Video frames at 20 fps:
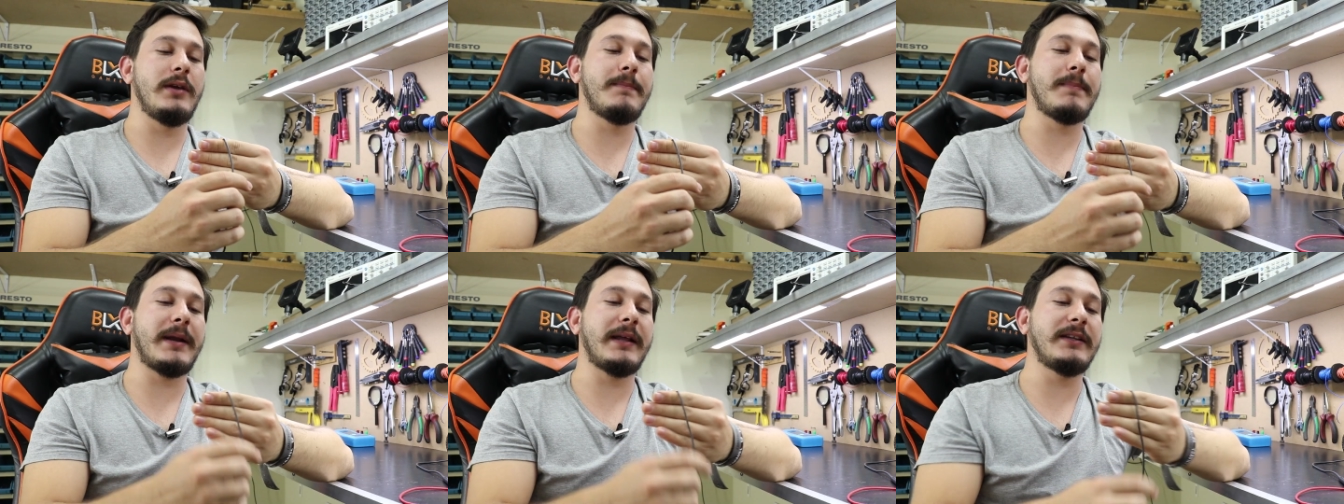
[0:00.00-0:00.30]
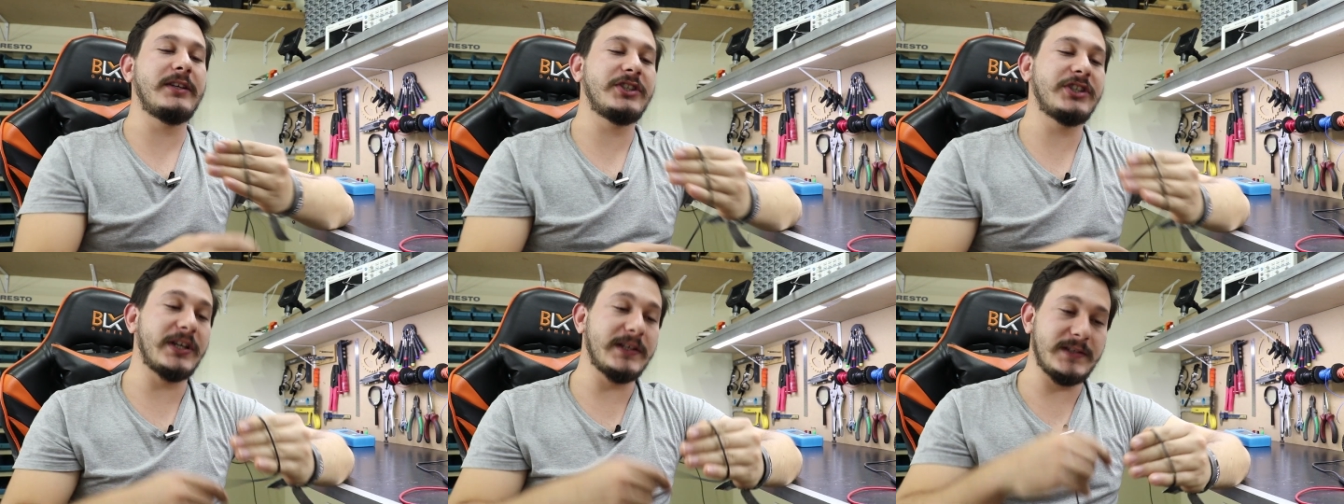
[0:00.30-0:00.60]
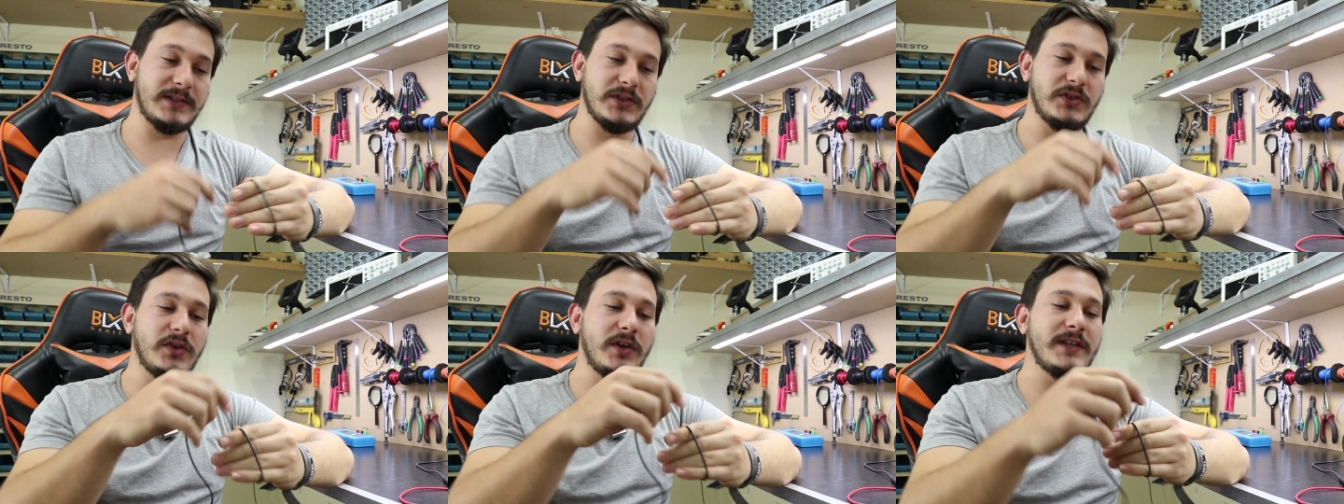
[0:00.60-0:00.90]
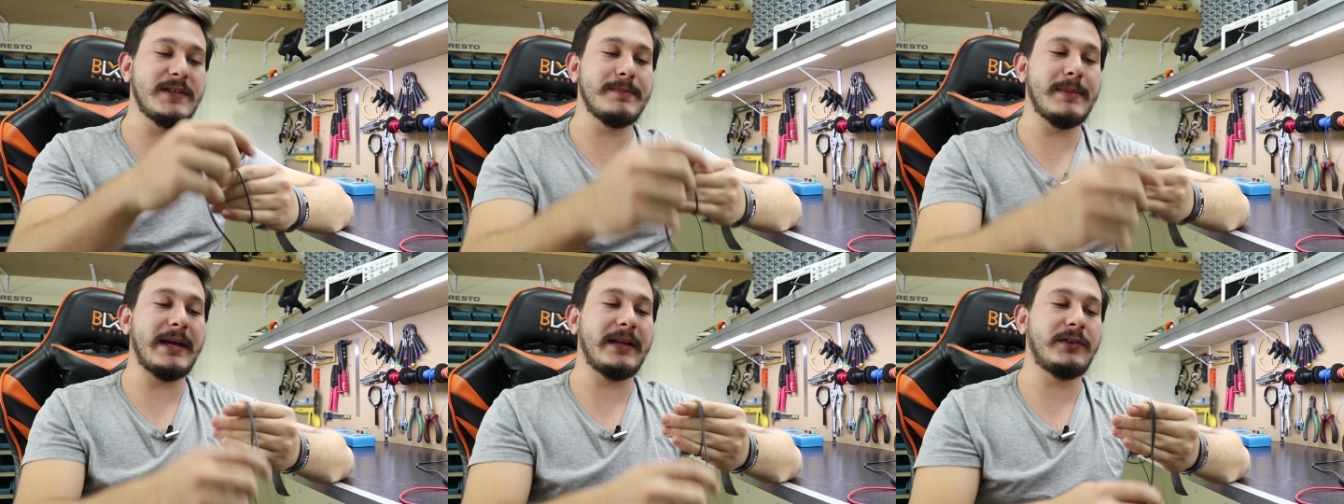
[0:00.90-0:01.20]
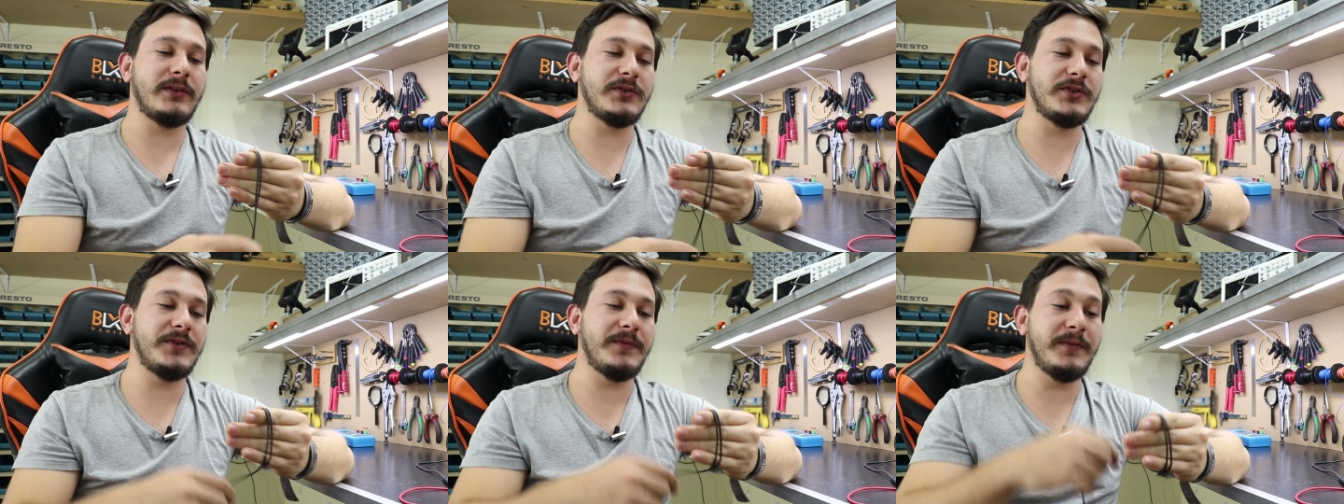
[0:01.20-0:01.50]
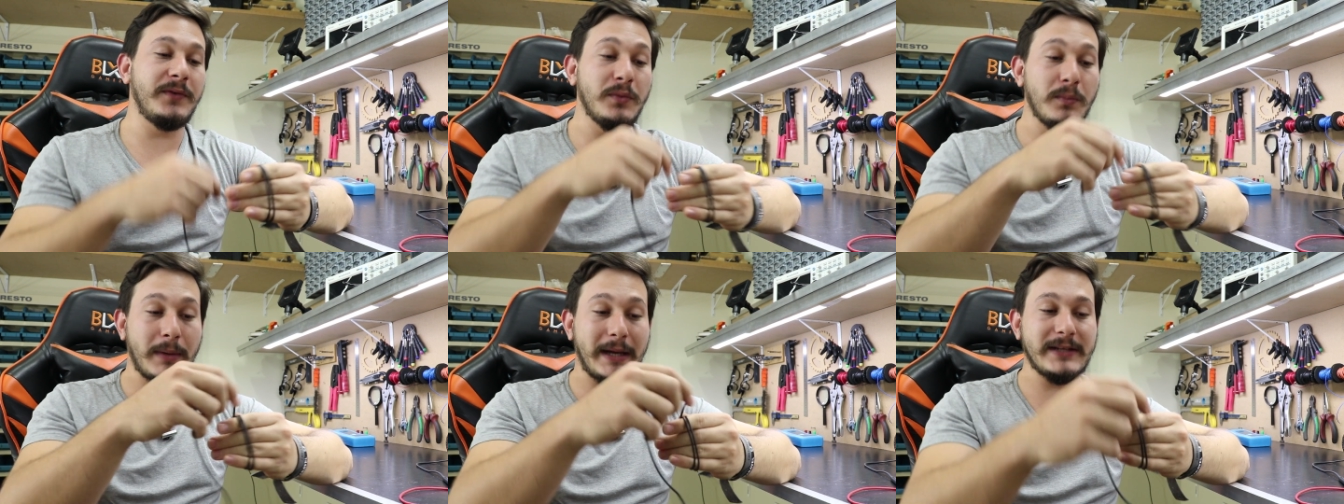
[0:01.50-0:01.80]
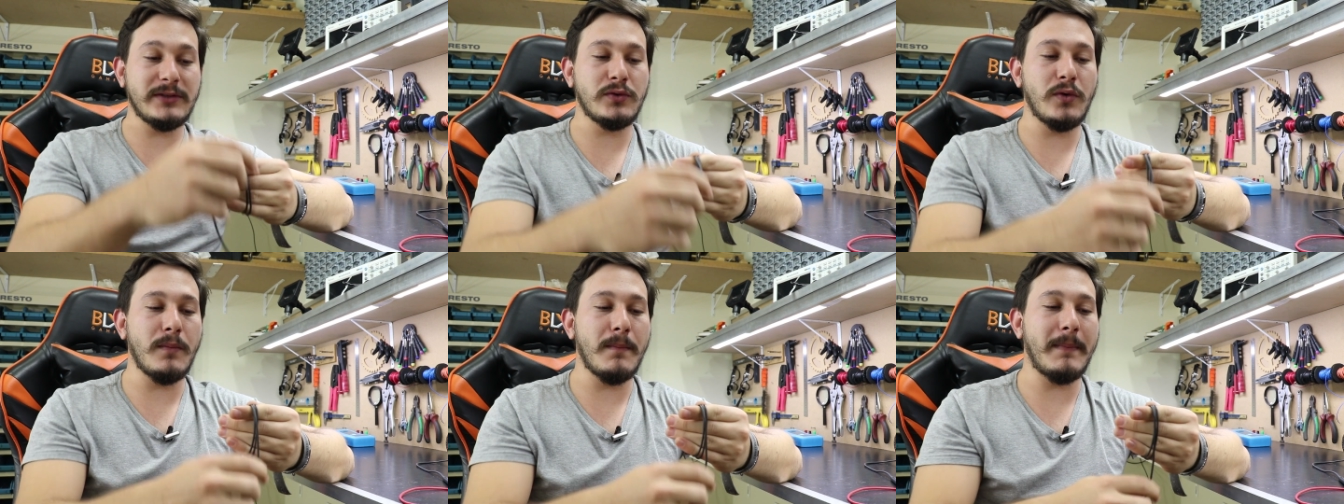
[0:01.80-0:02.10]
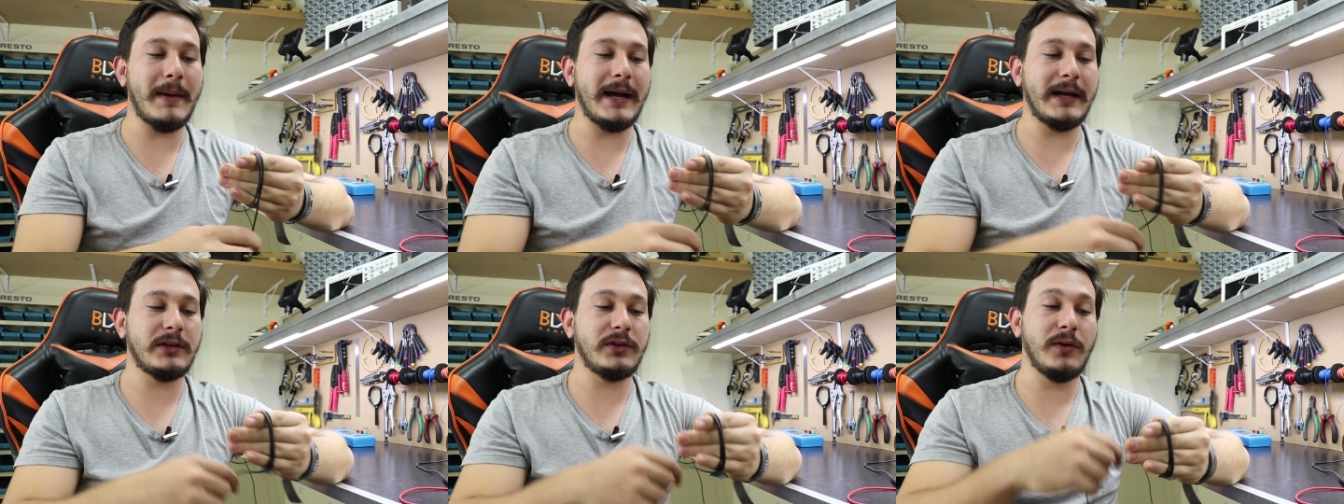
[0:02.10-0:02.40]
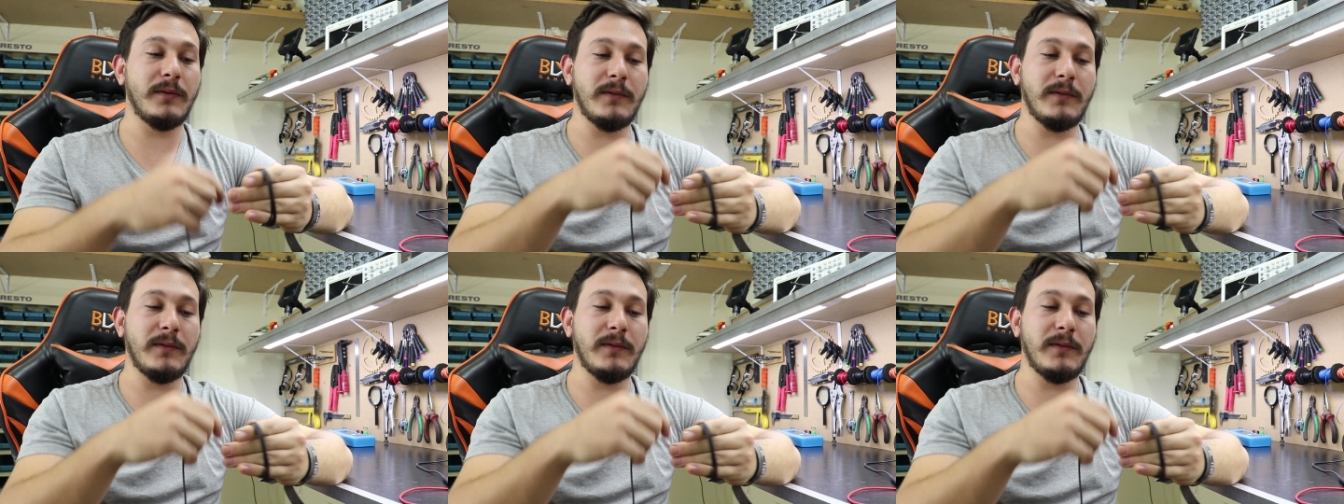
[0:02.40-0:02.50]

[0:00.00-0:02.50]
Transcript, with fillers: E para deixar esses dois metros de fio mais compacto,